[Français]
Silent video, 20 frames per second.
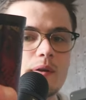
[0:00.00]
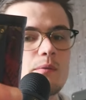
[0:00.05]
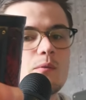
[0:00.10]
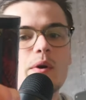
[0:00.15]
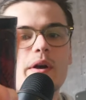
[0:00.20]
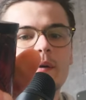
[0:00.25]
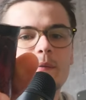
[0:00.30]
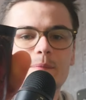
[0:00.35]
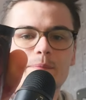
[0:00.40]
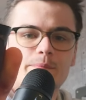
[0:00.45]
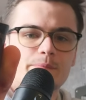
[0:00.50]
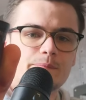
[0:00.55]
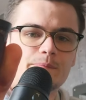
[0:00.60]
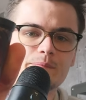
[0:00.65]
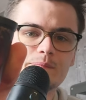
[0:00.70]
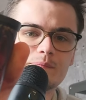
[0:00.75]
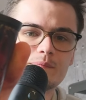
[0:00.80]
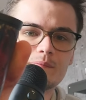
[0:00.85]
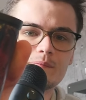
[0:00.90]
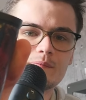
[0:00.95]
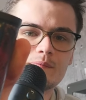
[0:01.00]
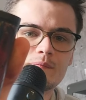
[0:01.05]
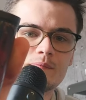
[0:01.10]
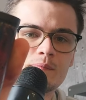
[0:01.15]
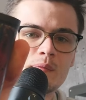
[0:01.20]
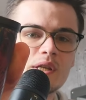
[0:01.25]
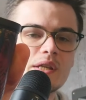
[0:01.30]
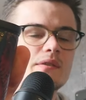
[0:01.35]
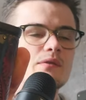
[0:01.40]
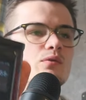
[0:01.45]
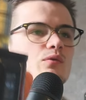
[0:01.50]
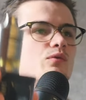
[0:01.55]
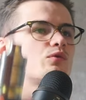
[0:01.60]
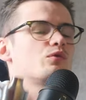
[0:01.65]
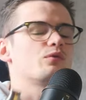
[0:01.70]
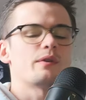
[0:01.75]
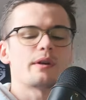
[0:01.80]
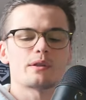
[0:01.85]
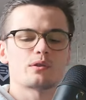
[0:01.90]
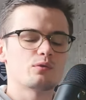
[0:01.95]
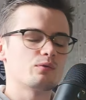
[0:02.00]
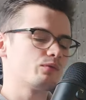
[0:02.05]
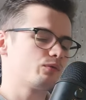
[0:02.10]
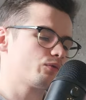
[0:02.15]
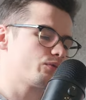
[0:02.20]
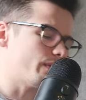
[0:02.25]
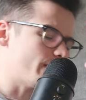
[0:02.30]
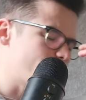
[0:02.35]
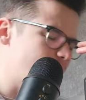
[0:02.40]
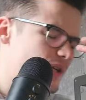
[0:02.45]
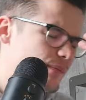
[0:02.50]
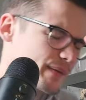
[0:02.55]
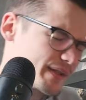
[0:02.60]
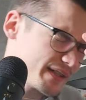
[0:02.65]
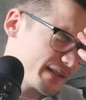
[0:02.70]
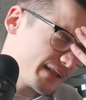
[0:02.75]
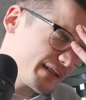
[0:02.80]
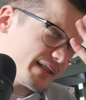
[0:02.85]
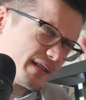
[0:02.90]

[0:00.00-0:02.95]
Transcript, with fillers: euh, ouais. Mais tu, vas, me dire,